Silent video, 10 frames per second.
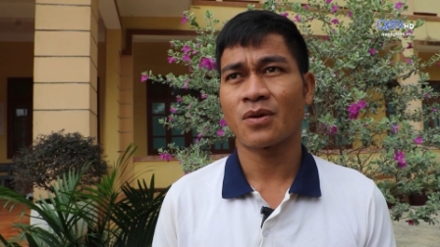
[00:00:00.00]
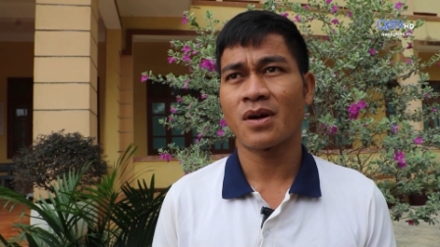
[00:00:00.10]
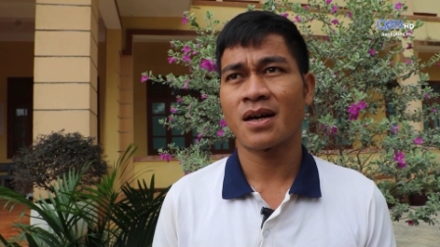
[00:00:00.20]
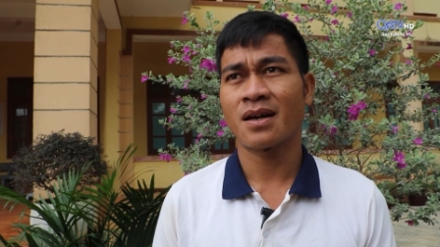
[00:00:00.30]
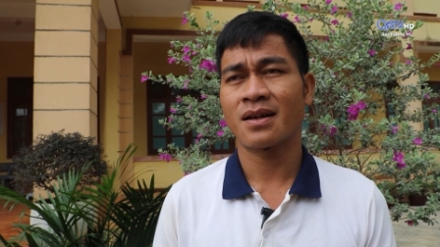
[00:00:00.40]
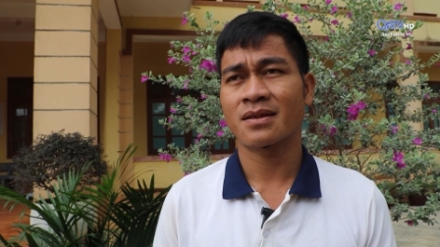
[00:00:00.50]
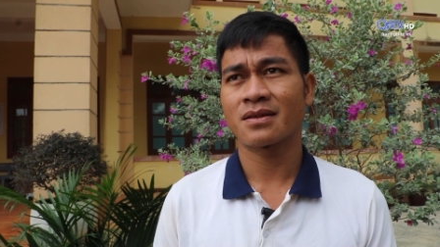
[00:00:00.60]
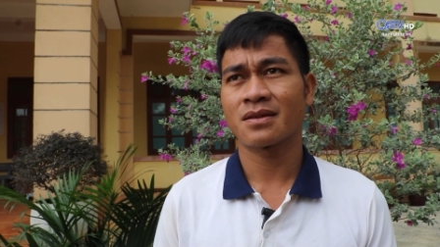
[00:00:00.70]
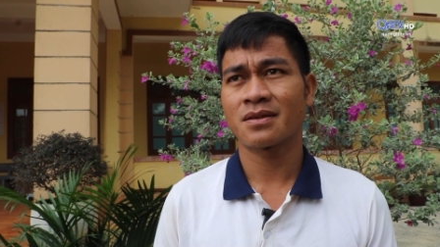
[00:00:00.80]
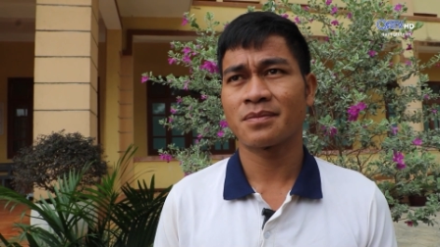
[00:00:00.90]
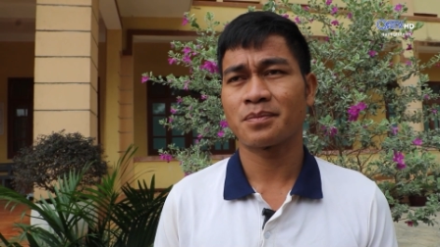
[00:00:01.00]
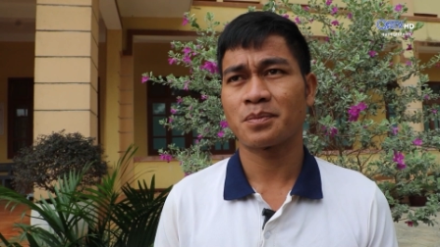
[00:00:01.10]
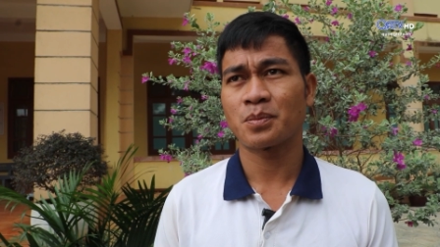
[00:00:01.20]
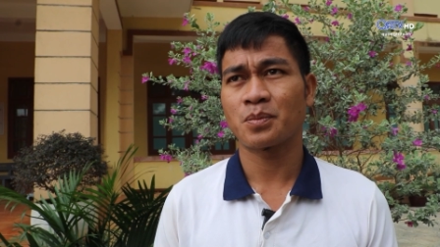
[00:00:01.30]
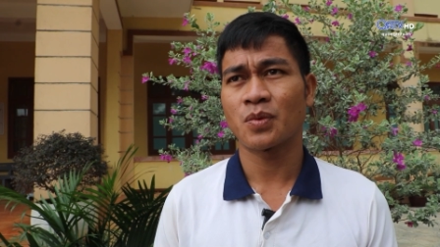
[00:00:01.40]
Qua cái
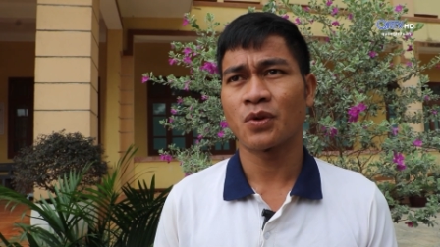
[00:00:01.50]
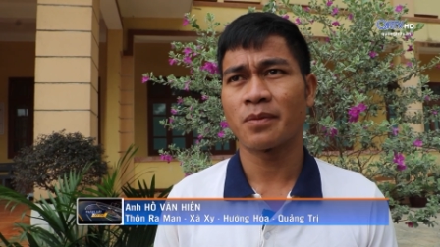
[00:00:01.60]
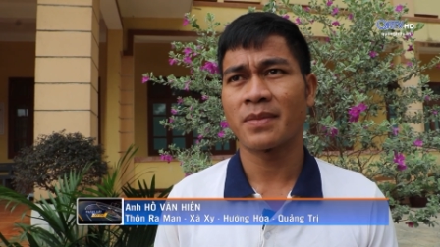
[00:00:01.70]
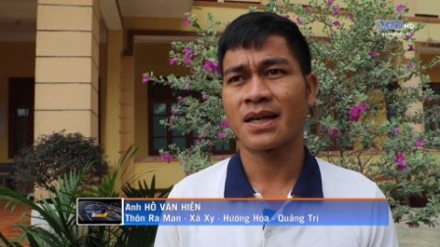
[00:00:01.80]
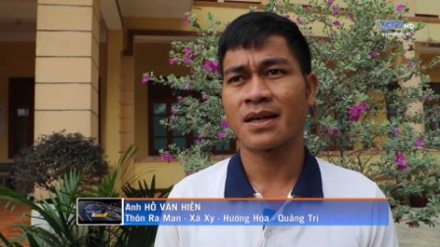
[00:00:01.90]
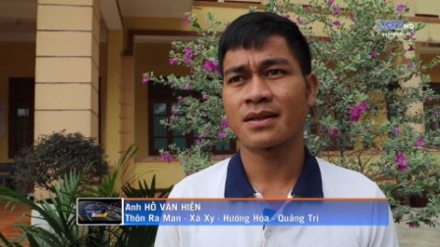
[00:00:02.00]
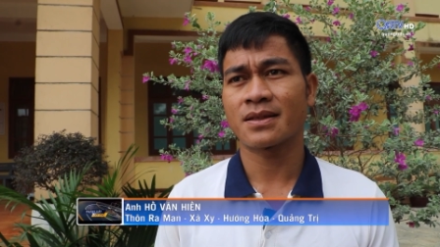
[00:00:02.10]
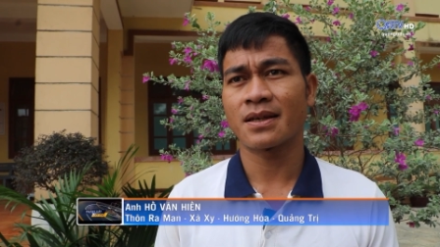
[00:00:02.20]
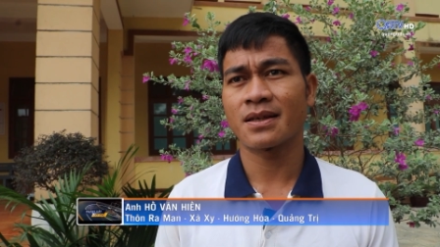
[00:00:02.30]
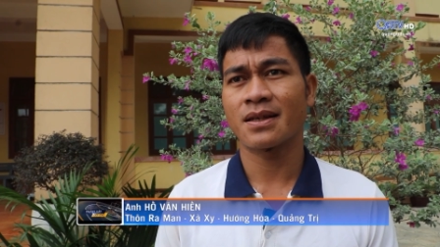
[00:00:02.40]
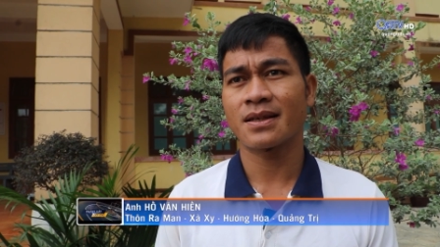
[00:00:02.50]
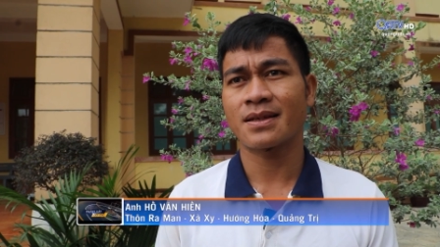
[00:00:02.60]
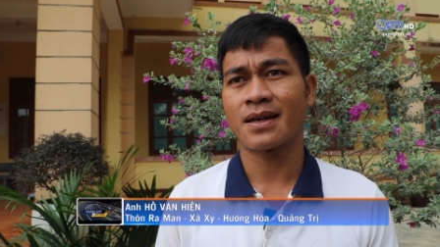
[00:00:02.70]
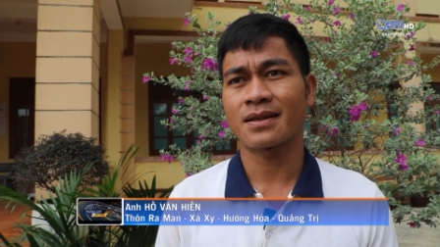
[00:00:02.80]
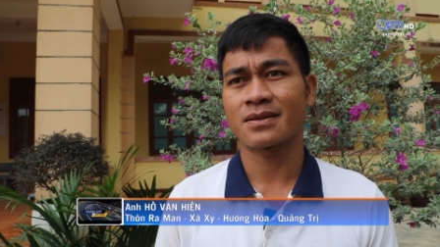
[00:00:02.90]
buổi mà thầy đã
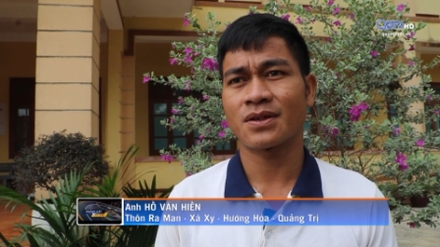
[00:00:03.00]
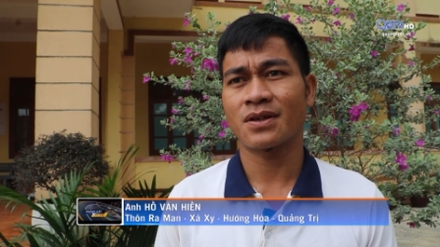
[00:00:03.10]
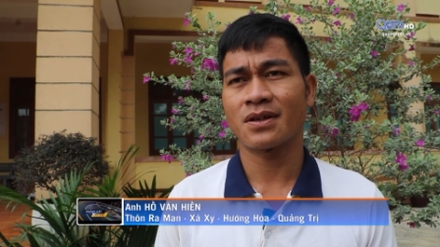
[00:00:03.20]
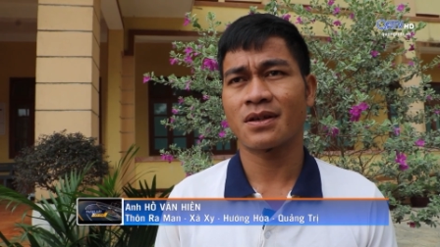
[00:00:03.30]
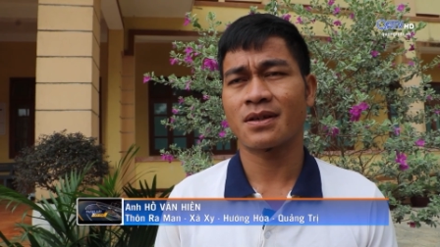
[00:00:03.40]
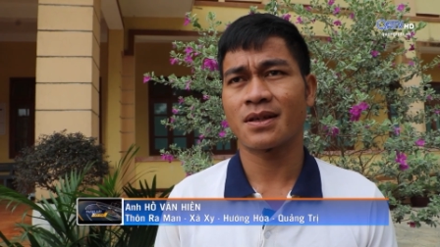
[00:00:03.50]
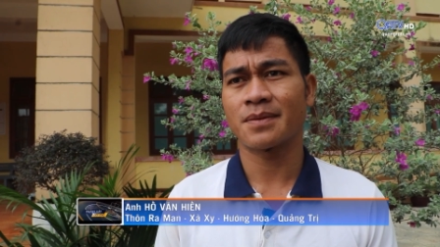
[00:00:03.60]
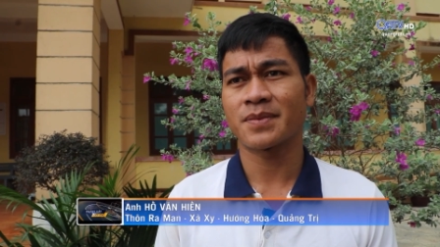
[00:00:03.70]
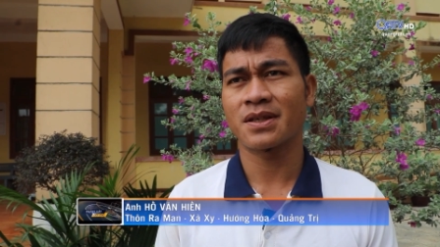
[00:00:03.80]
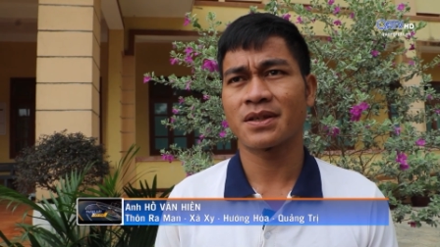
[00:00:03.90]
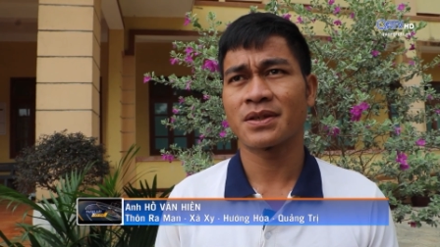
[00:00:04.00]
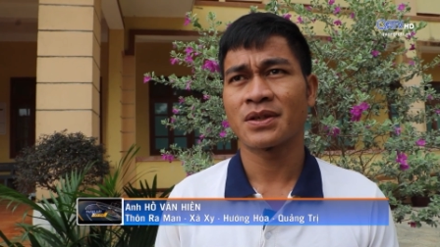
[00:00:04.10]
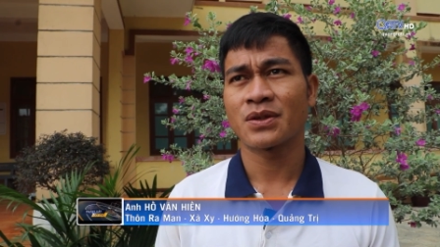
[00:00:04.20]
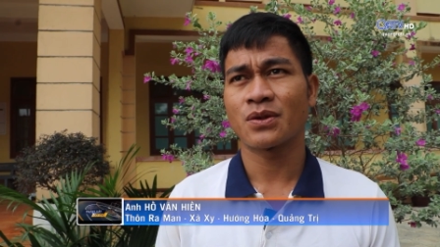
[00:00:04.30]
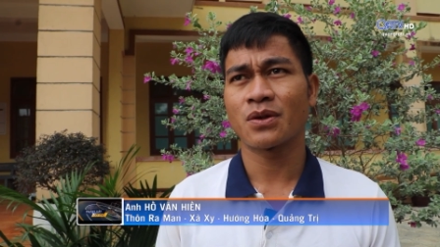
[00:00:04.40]
giảng cho lớp thì
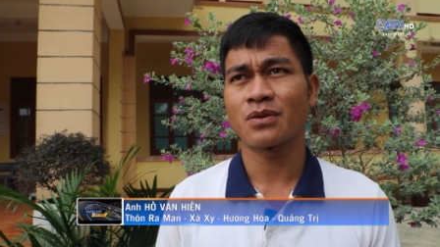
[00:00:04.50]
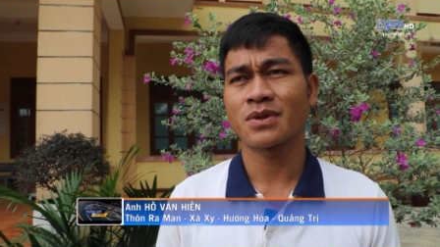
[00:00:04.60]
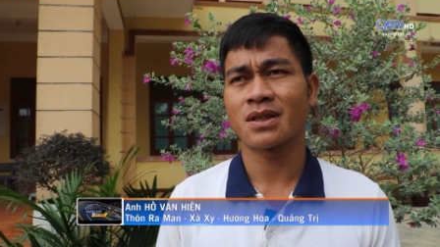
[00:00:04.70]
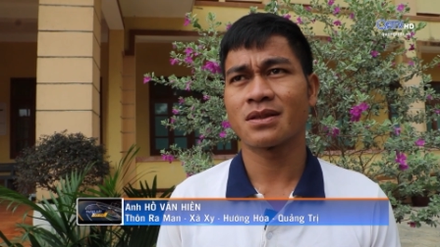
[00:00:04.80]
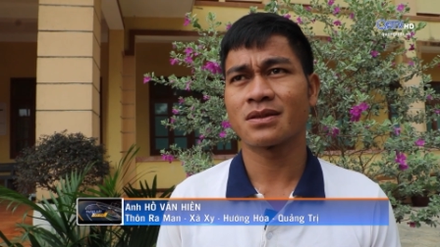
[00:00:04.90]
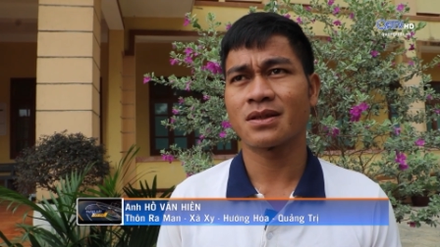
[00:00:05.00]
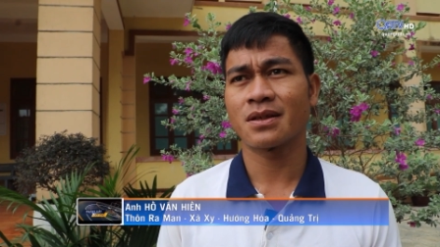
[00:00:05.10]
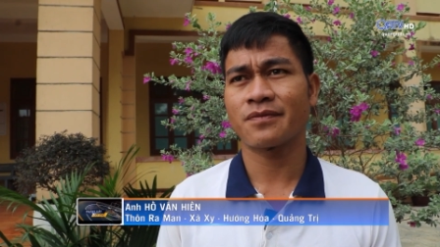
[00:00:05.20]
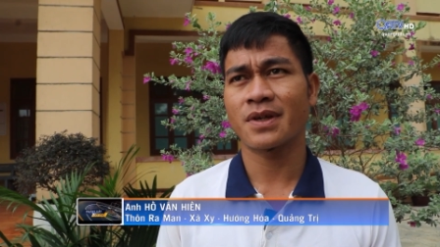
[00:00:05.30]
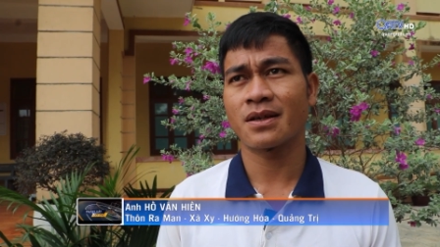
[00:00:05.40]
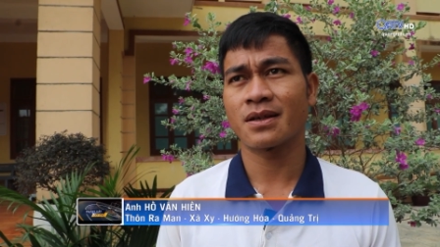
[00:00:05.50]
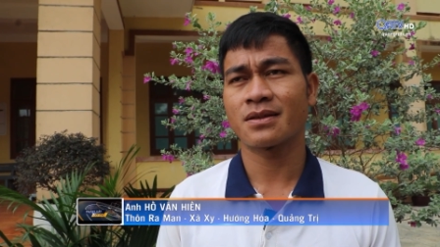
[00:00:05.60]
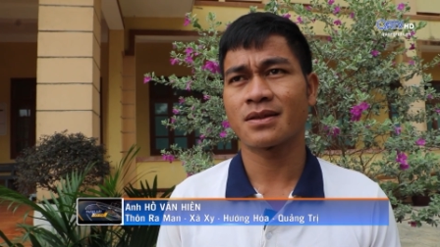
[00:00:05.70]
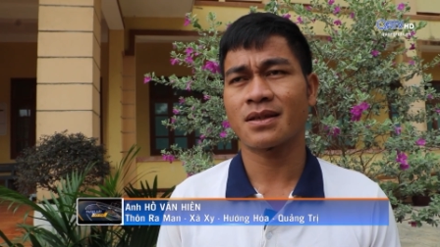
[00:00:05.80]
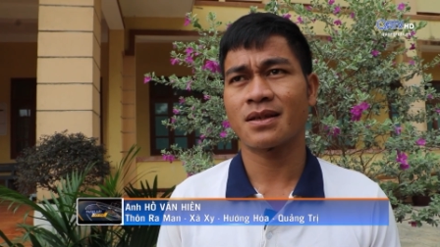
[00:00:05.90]
tôi cũng nhận thức được về
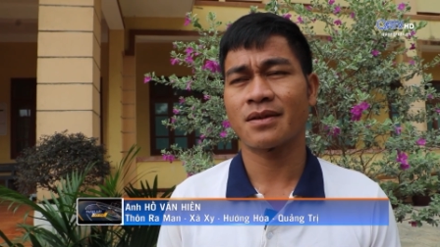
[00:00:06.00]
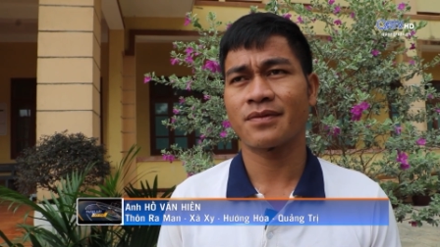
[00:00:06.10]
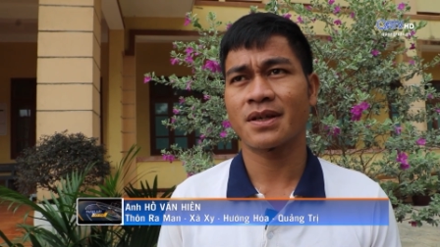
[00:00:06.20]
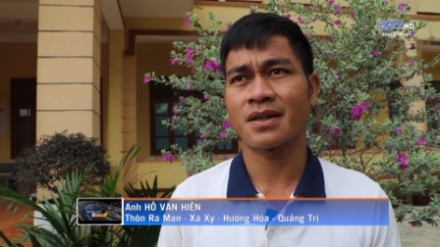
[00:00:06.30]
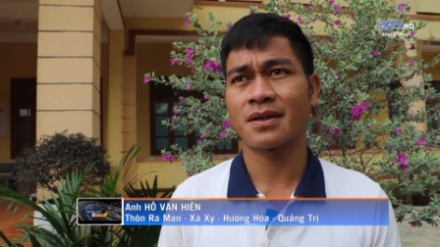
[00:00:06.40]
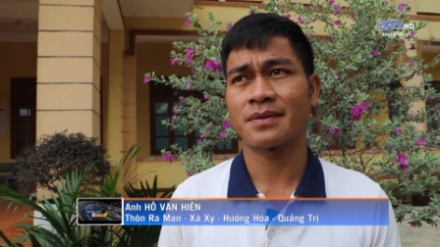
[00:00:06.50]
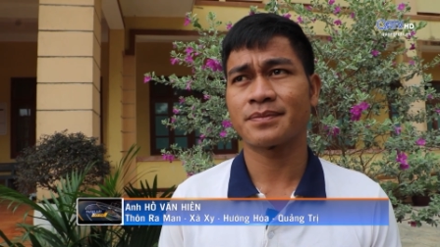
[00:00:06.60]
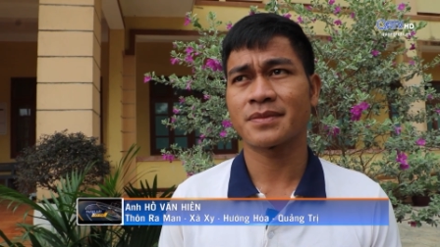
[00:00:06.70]
thứ nhất là về